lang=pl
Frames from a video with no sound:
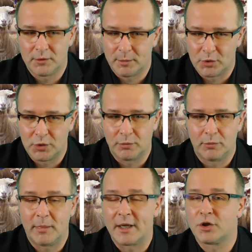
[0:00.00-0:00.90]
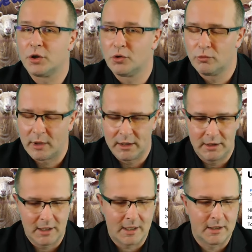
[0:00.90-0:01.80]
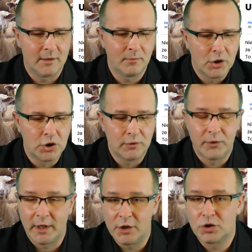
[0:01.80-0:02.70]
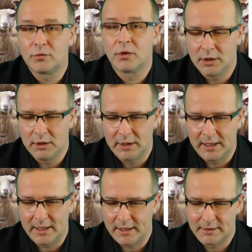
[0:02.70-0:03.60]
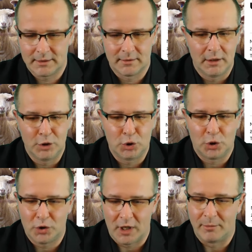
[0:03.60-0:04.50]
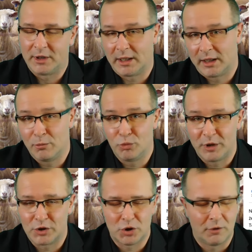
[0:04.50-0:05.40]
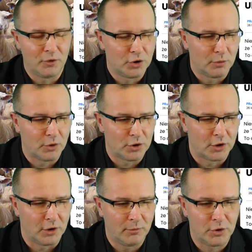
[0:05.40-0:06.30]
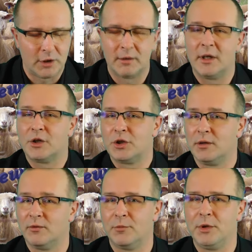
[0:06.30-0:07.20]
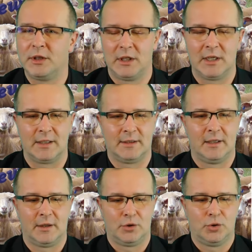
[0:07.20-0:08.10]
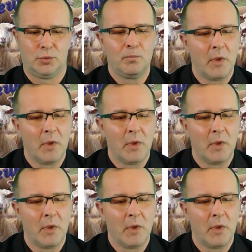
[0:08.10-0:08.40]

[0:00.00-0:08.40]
w sposób bardziej humanitarny, czy wręcz interes i to, aby takiemu pieskowi żyło się dobrze, leży im wybitnie na sercu.